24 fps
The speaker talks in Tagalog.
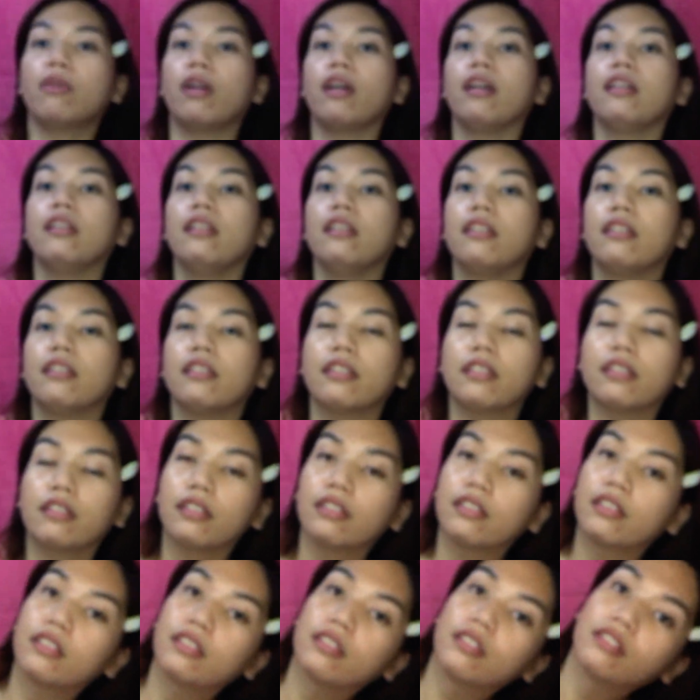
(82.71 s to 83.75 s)
right here.
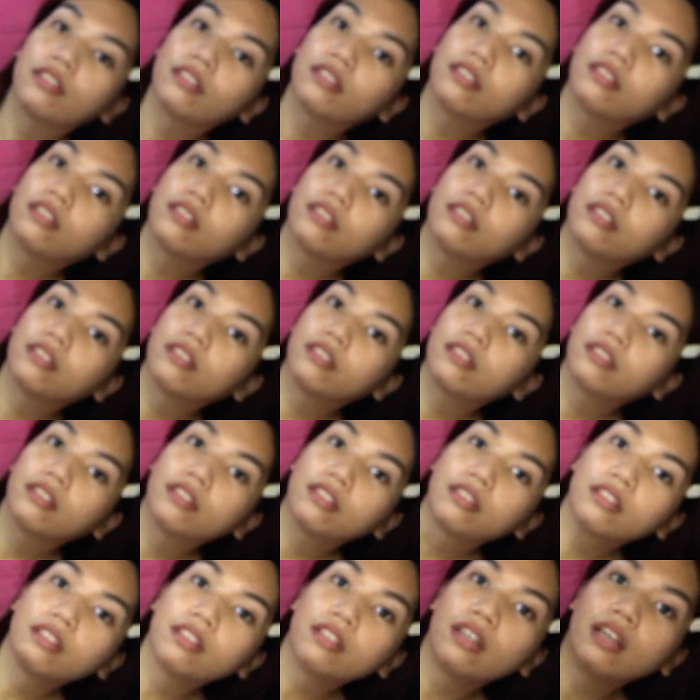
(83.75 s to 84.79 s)

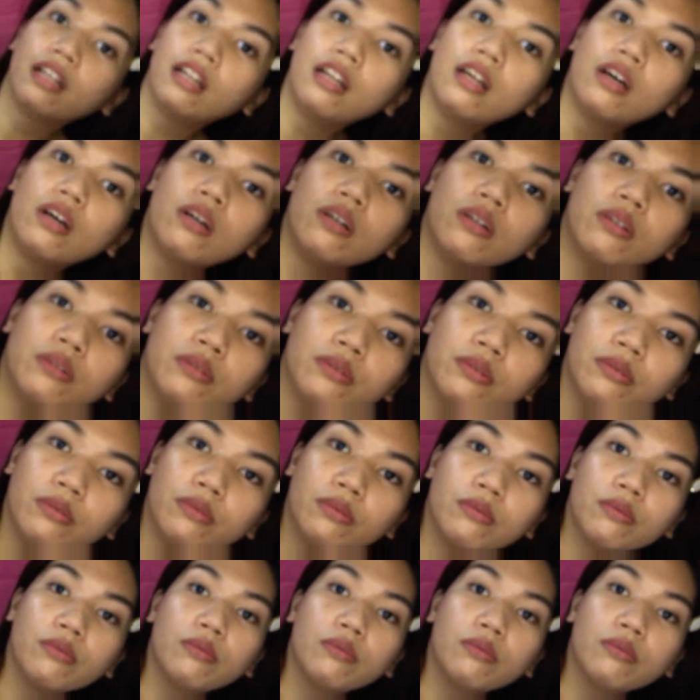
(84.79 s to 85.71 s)
Hello.